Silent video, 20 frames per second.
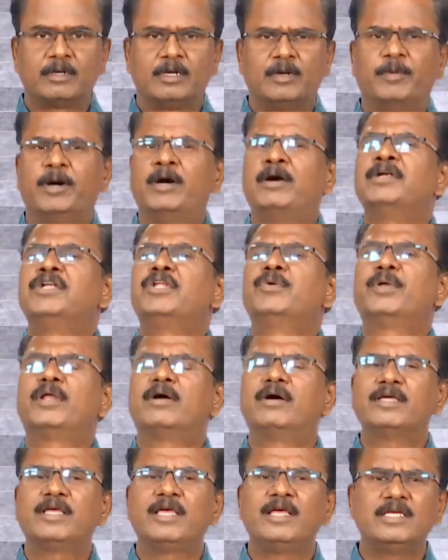நம்
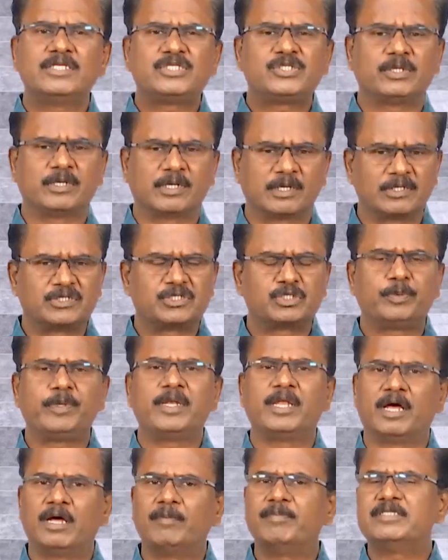ஆண்டவராகிய இயேசு
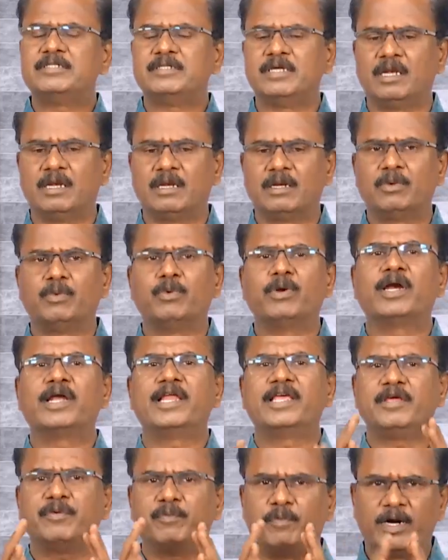கிறிஸ்துவின் நாமத்தில்
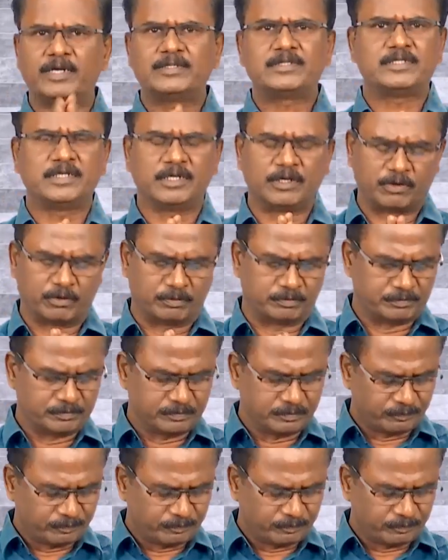உங்களை வாழ்த்துகிறோம்